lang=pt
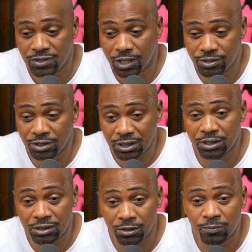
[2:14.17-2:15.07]
Aí o Serginho
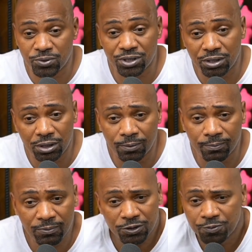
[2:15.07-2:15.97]
ainda tentando puxar
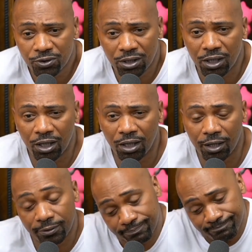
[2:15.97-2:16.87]
dele, mas por
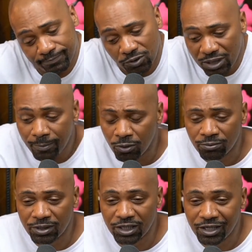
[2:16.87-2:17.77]
quê? Aí, então tá
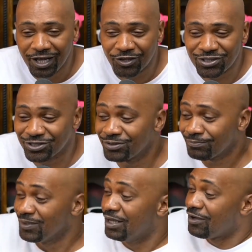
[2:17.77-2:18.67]
bom. Aí o
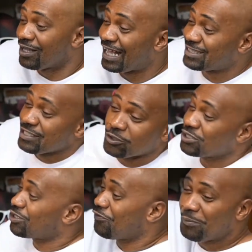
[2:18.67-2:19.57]
Serginho, acende a
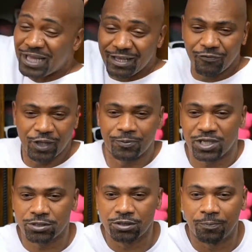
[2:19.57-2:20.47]
luz, então vamos lá. Eu falei
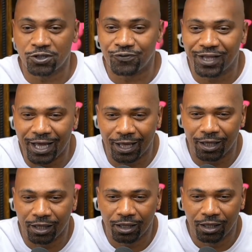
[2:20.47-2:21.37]
pro Serginho, posso
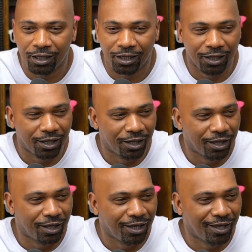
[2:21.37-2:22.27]
falar?
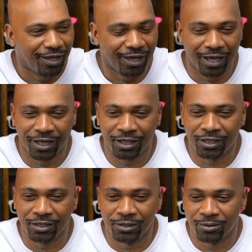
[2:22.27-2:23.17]
Nossa! Aí
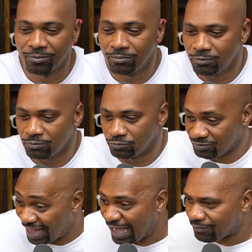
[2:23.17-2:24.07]
ele,
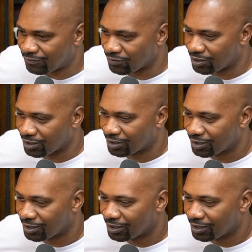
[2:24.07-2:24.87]
Deve?